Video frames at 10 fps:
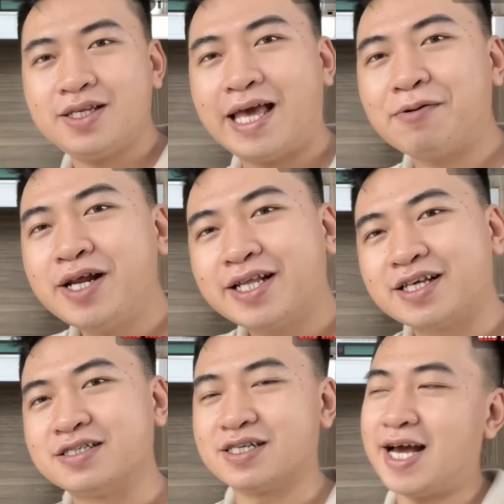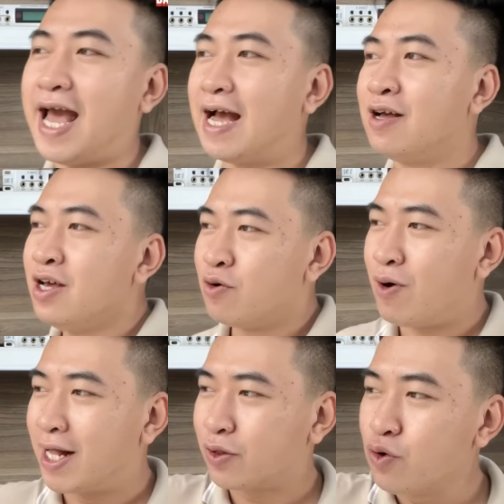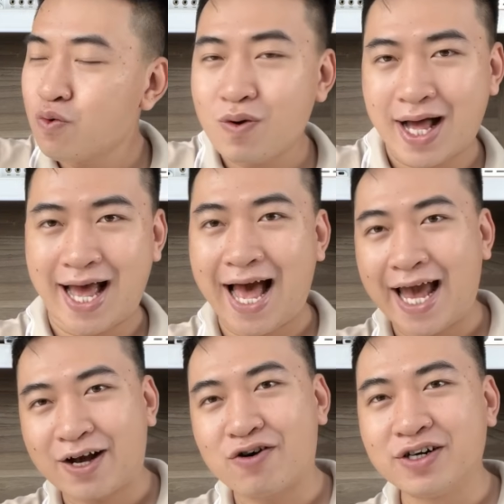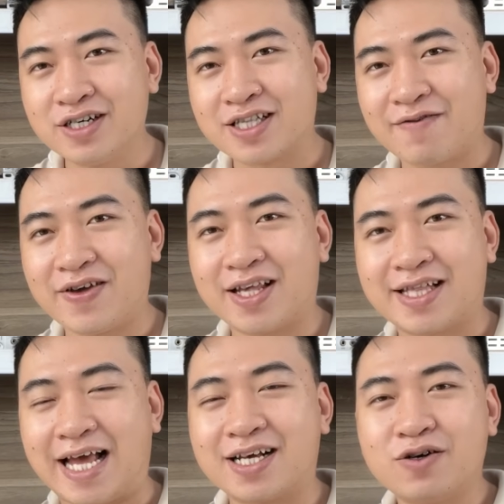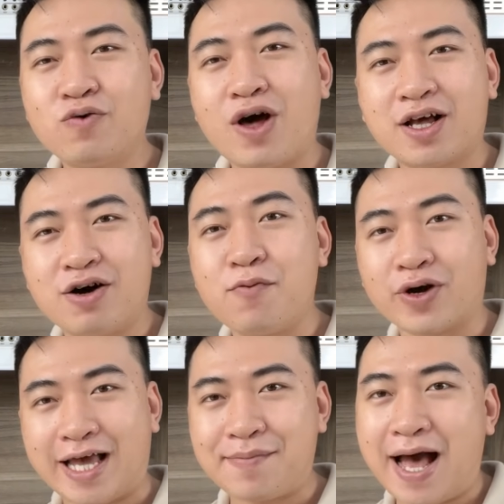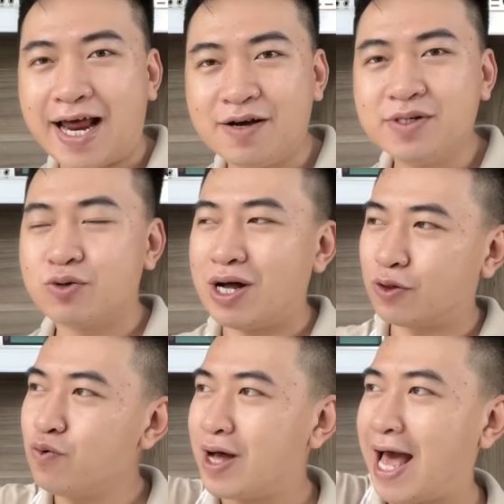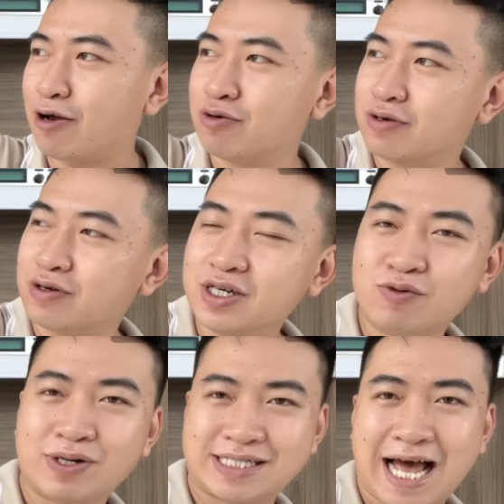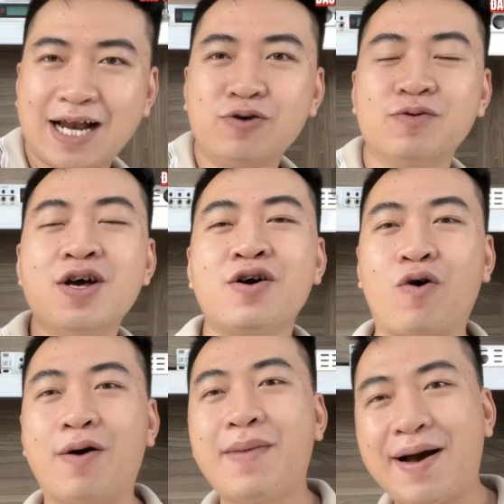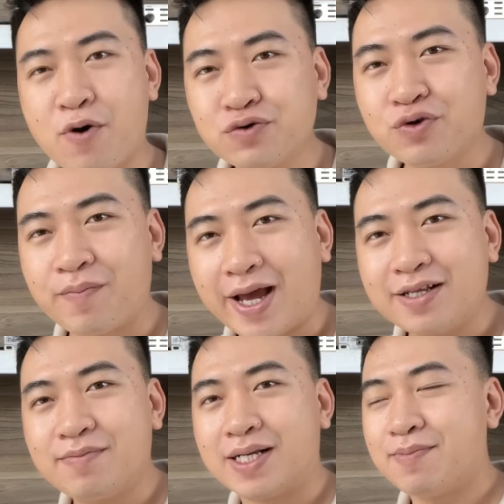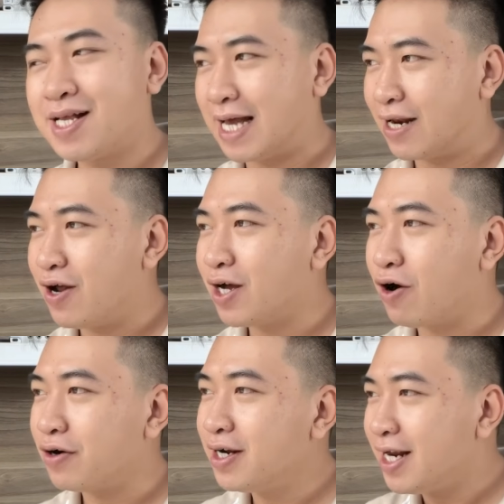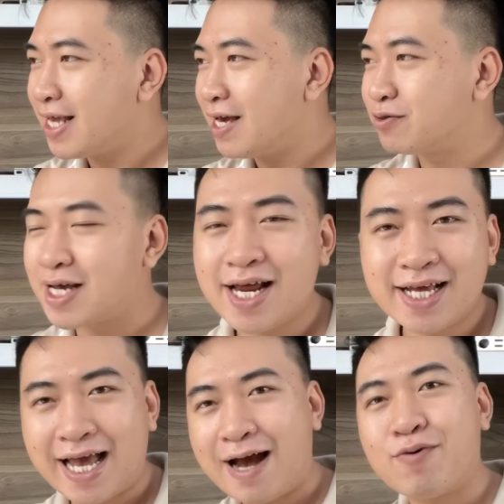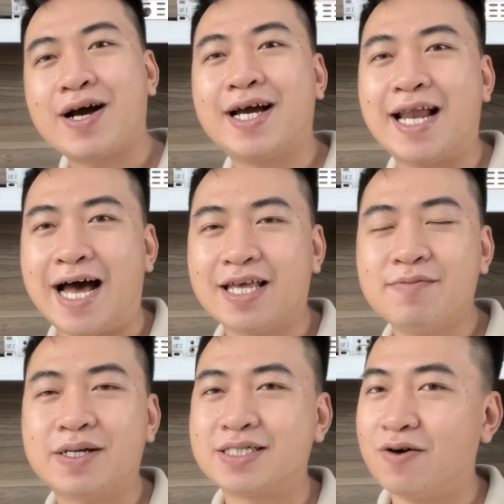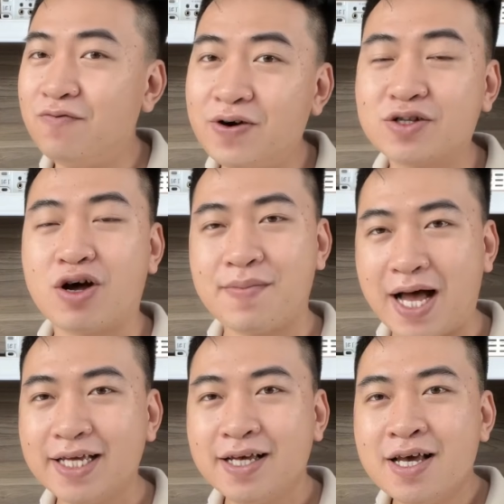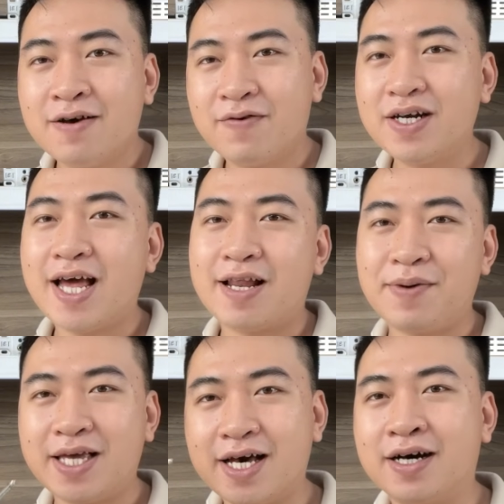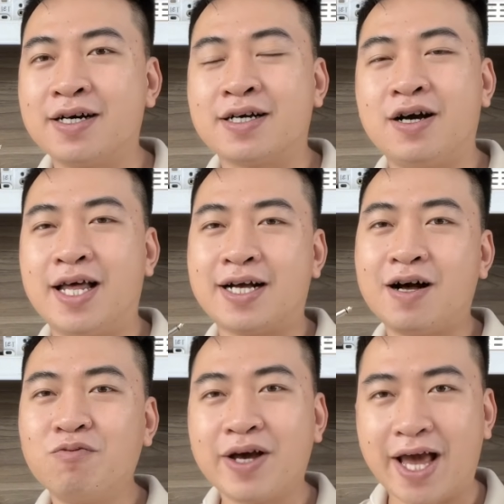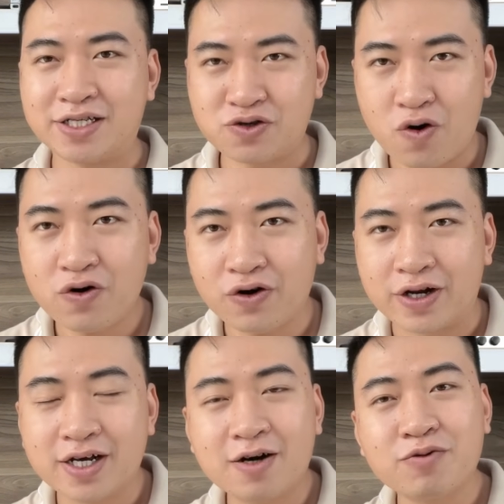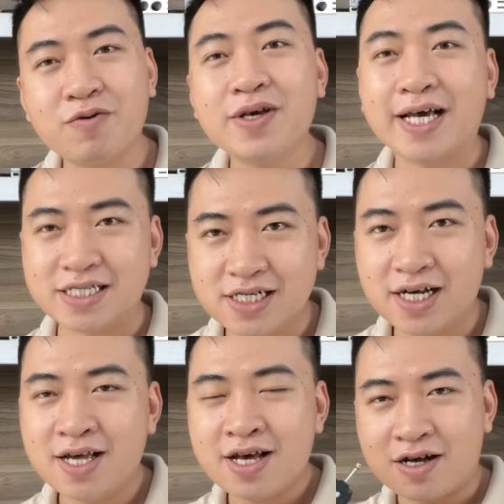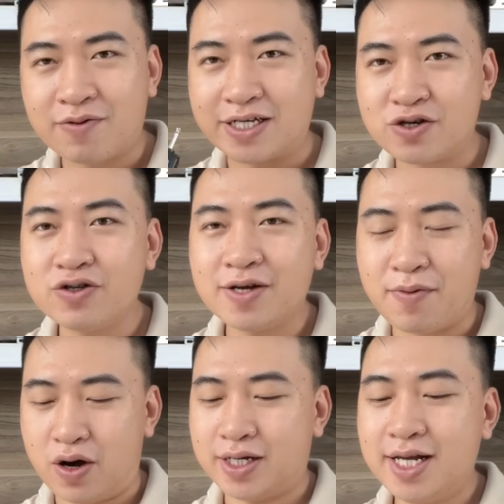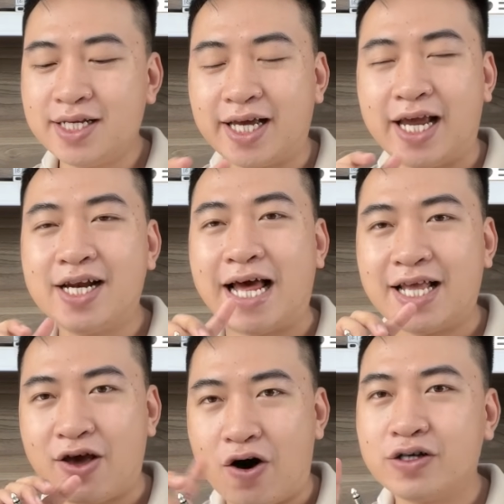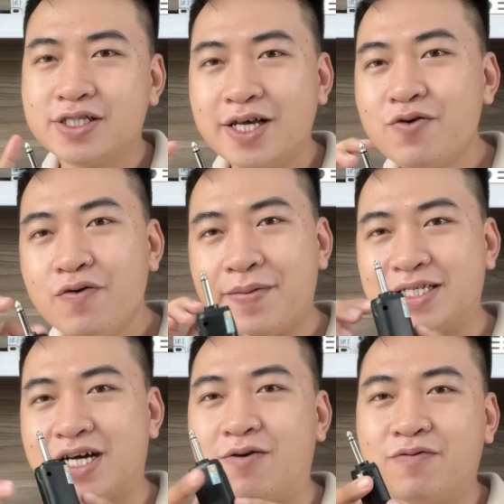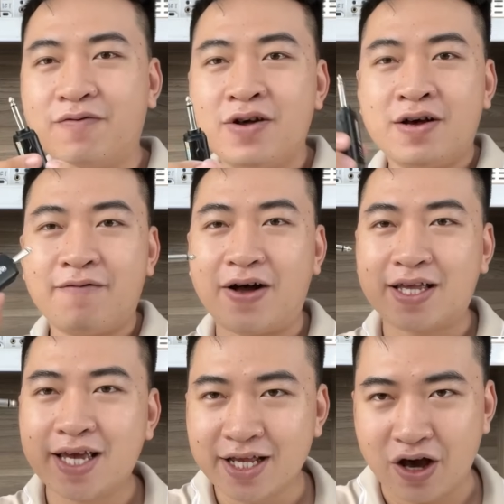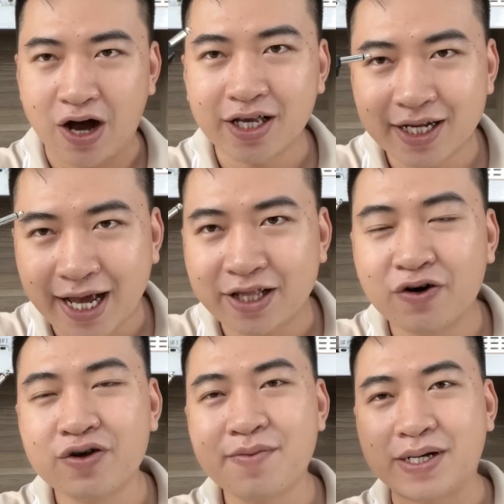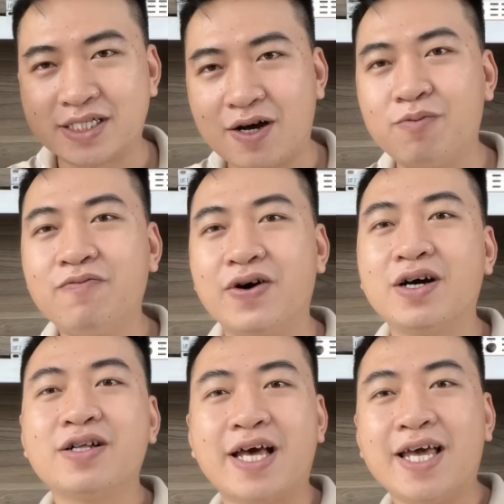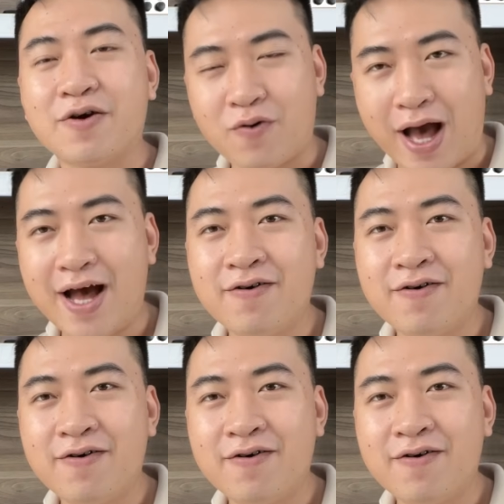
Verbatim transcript: Em có đi từ cửa hàng qua tuốt qua hai con đường, tại vì tại GuLoa có một cái ngã ba đó mười, qua tuốt qua hai con đường qua xa luôn, khoảng ba bốn mươi mét, mà bên cạnh đó là có rất là nhiều xe đi ngang qua ngang lại, nhưng mà sóng vẫn thoải mái. Vấn đề là bây giờ gọi là công nghệ số rồi, nó không giống như ngày xưa. Công nghệ số thì mọi cái linh kiện nó đã nhỏ xíu bên trong và nhìn nhỏ như thế này thôi, nhưng mà sóng vẫn có thể hiệu quả